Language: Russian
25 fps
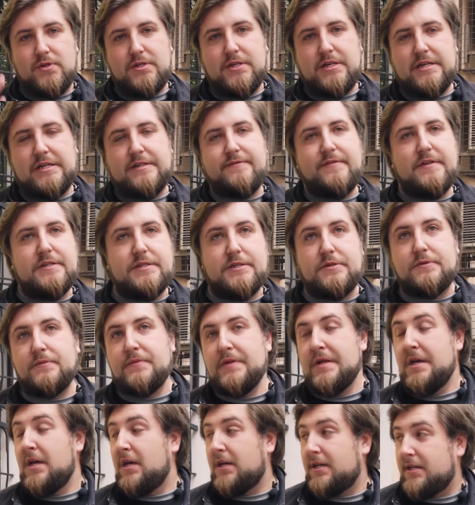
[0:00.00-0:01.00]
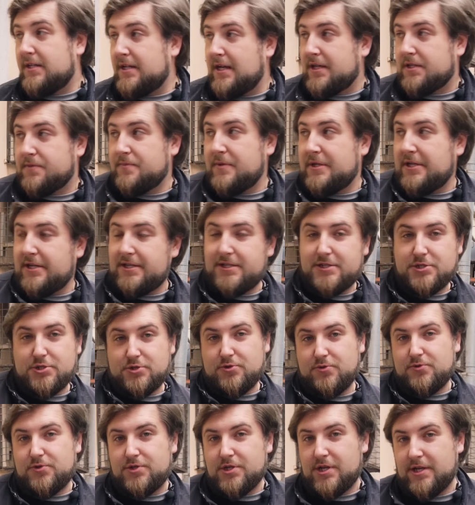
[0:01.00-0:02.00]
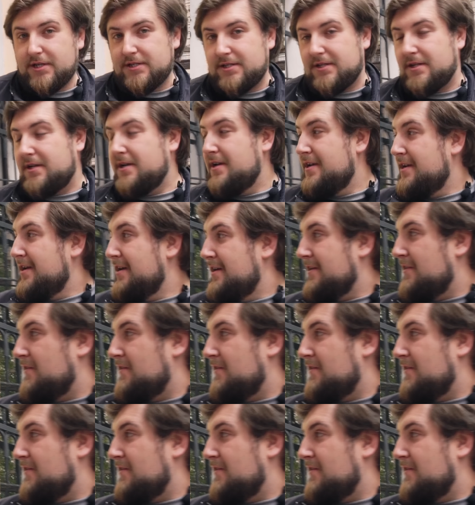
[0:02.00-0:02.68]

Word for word: на них ответить. Итак, смотрите, что интересно.